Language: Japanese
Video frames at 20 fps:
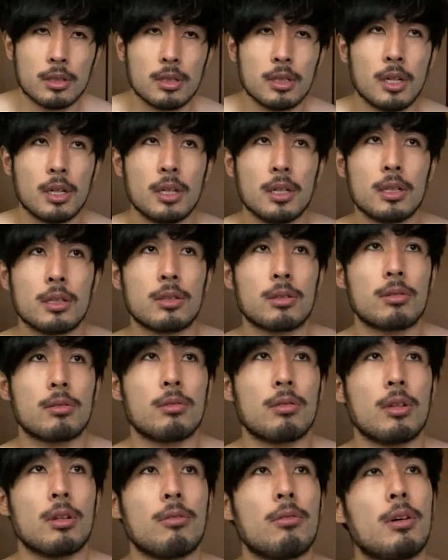
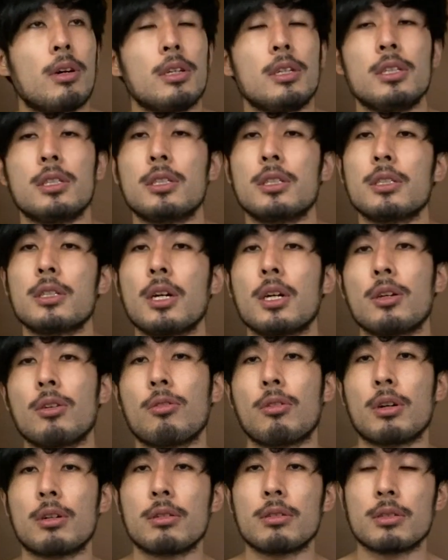ダイエットでは意志が
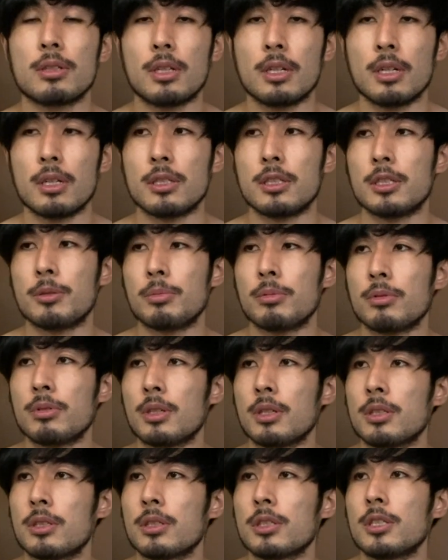弱くて自分
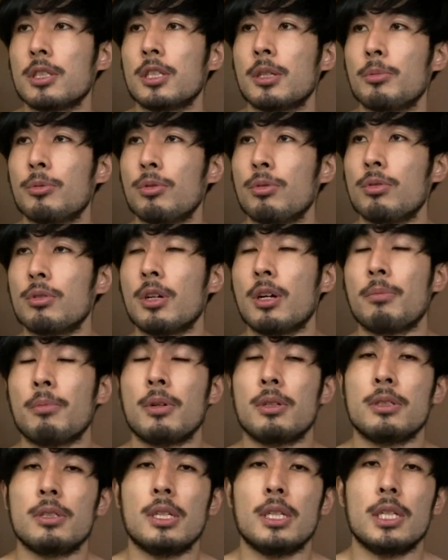が好きなものを我
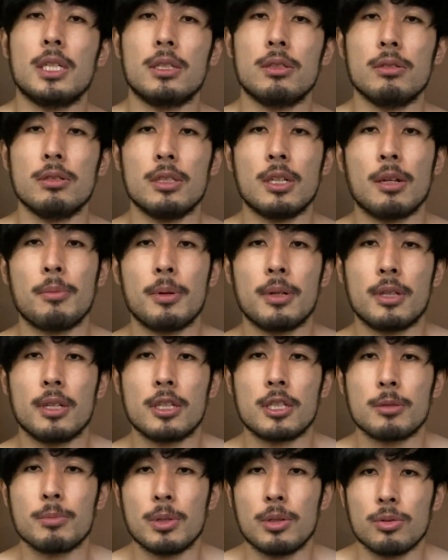慢できずに食べて
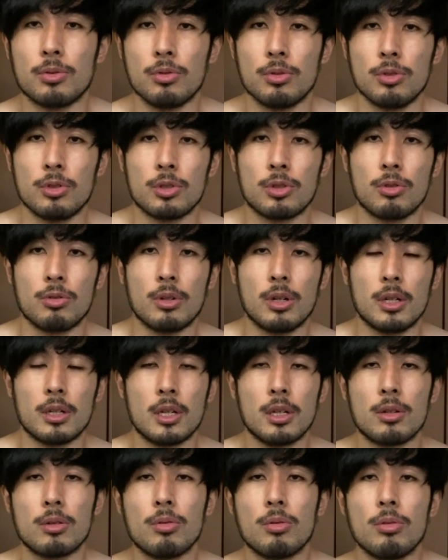しまうという人が
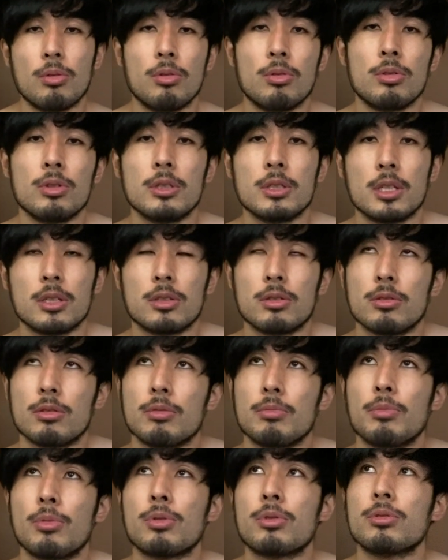結構多いんですよ。
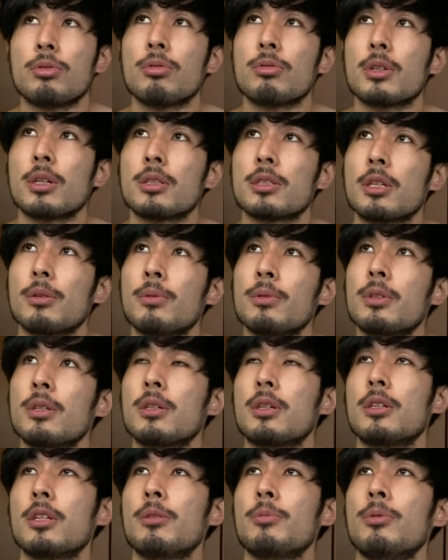僕のお客様の
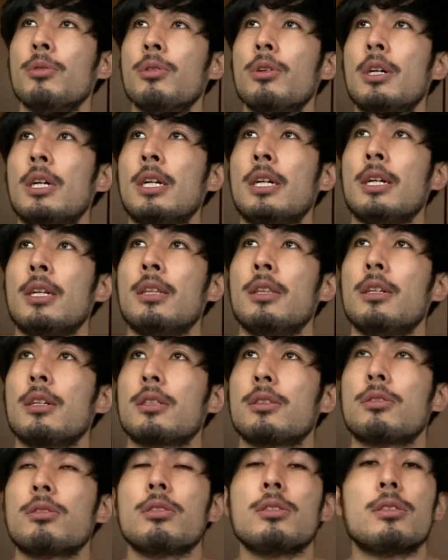中でもなん
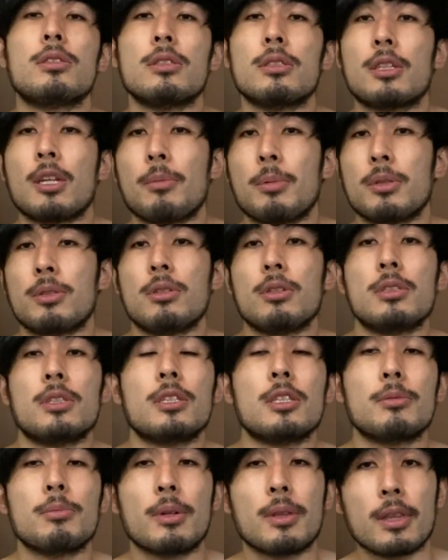かついつい食べ過ぎ
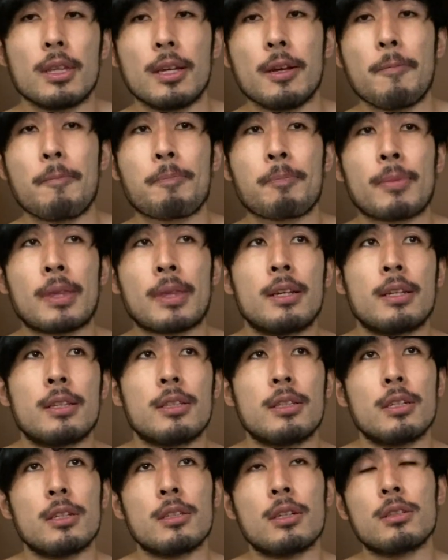てしまって、
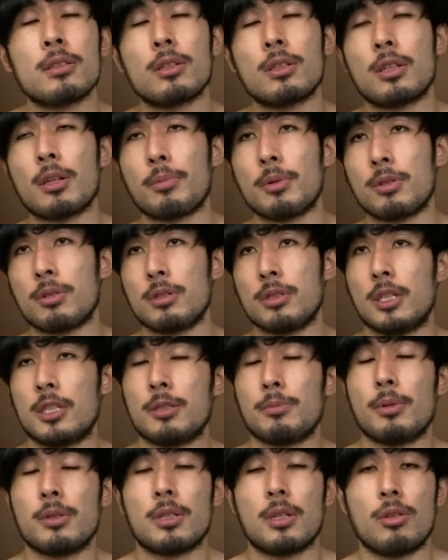で、なんで食べ過ぎて
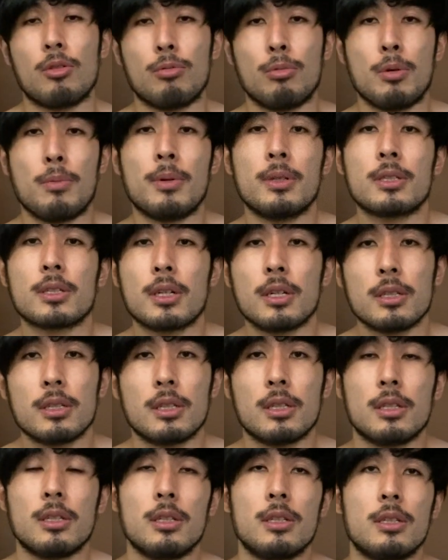しまったと思いますかっ
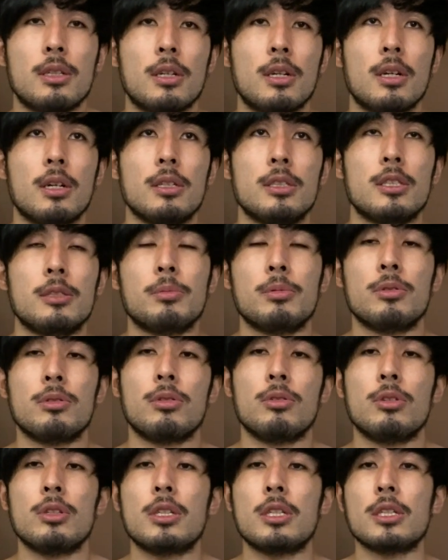て聞いたら、自分
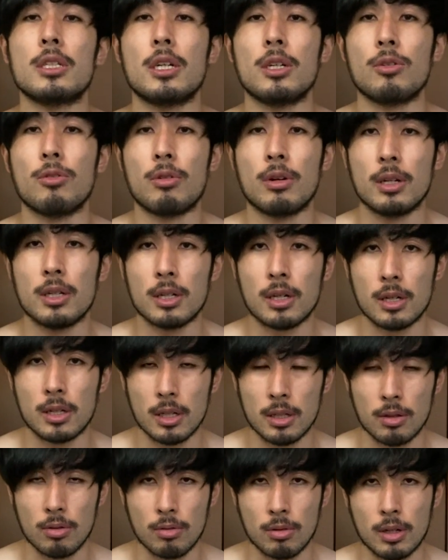の意志が弱いか
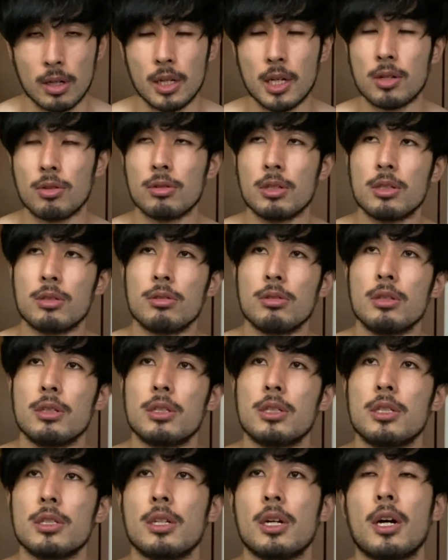らとか、やる気
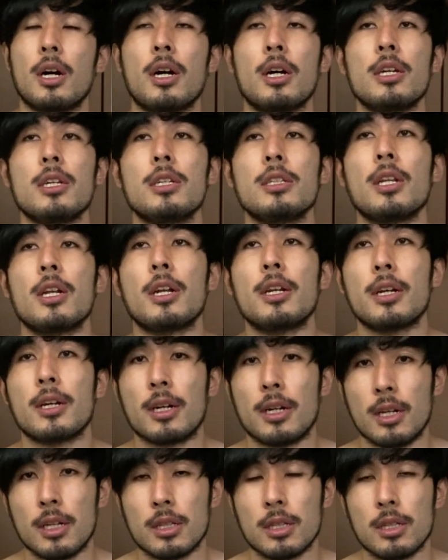スイッチが入らない
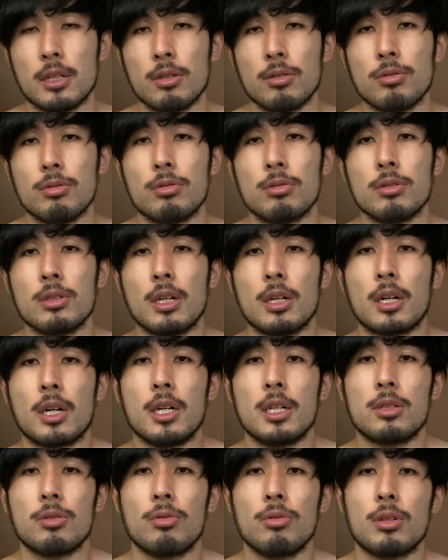からっていう風な
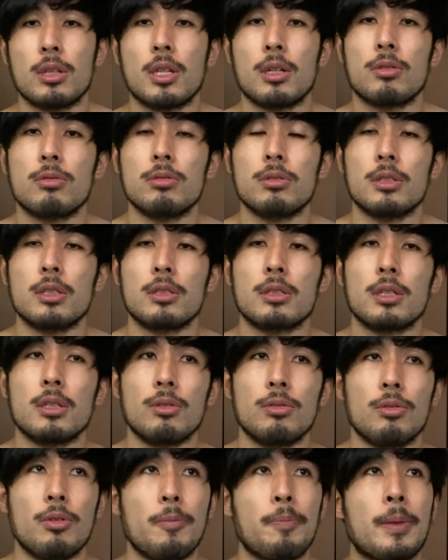回答をいただくんですけ
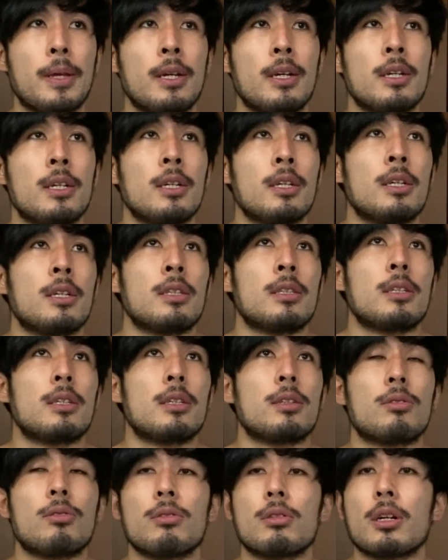ど、
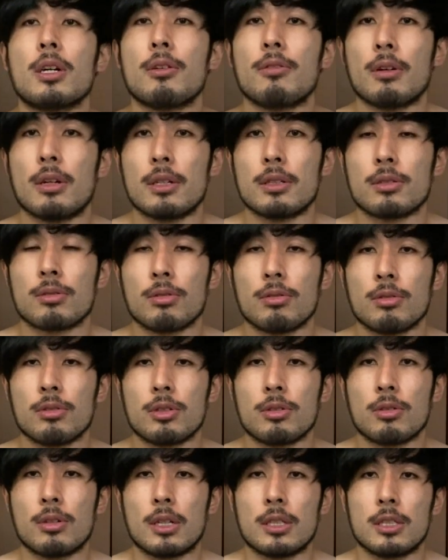で、今回はその
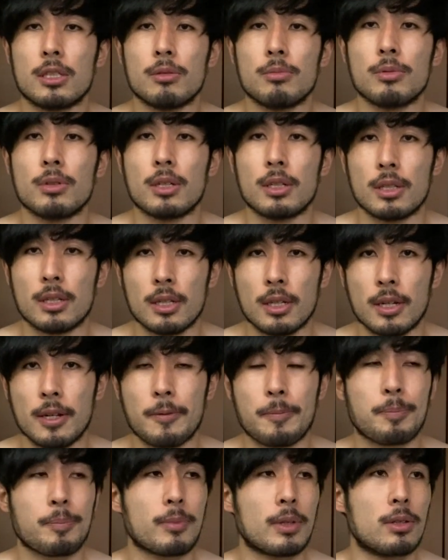人たちに向け
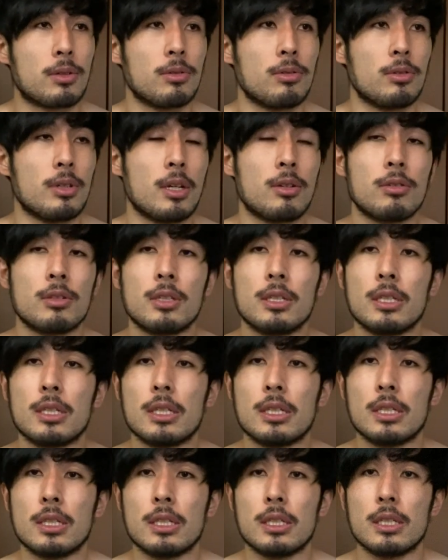て、そのやる
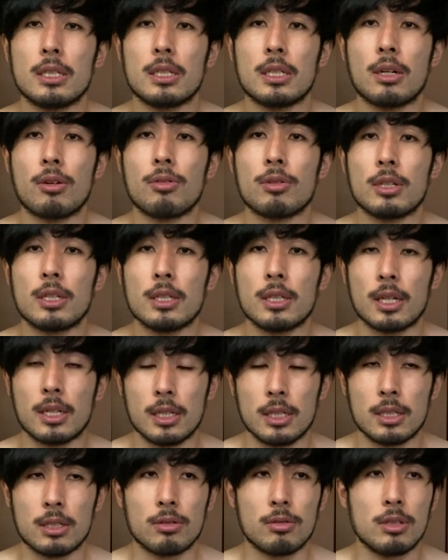気が起きな
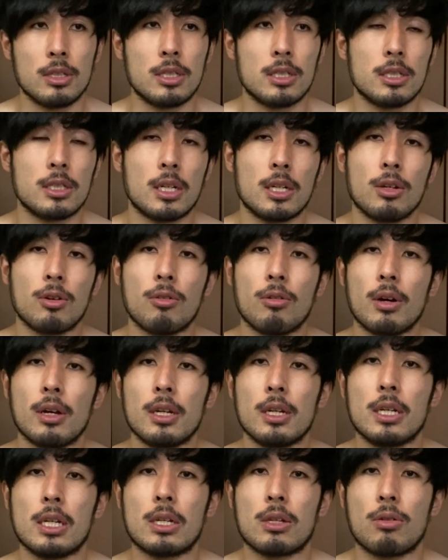い、その意志が弱
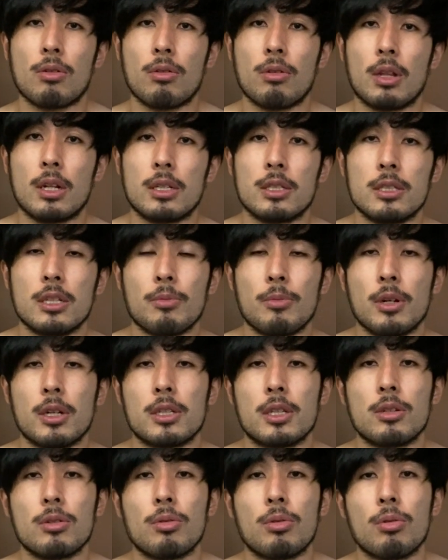い人たちでも
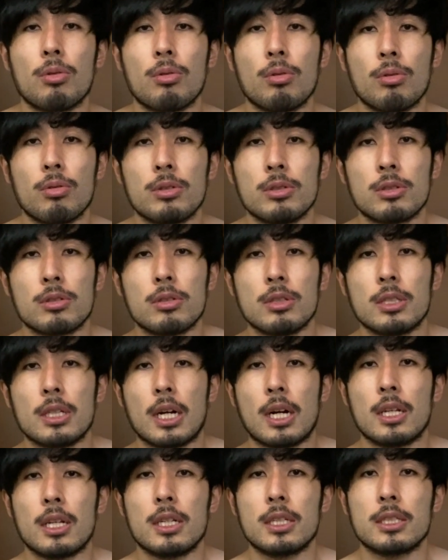痩せる方法について
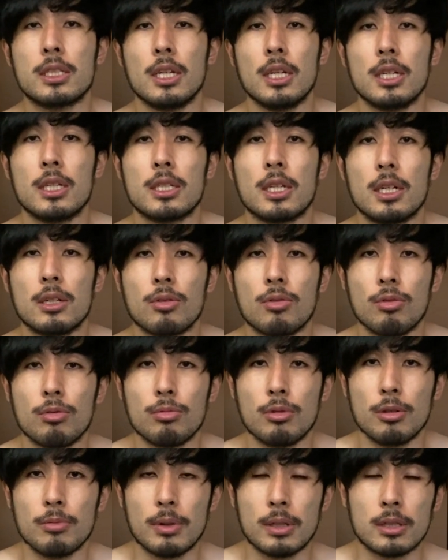話していきたいと
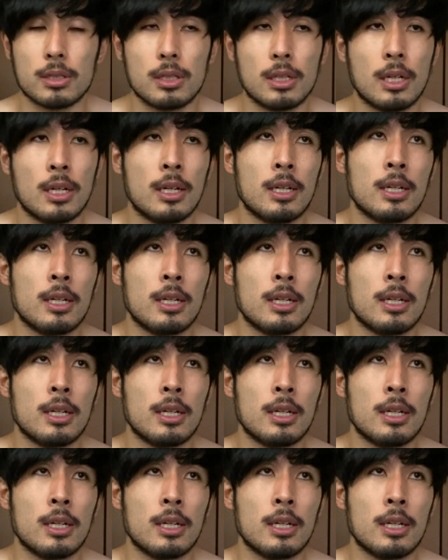思います。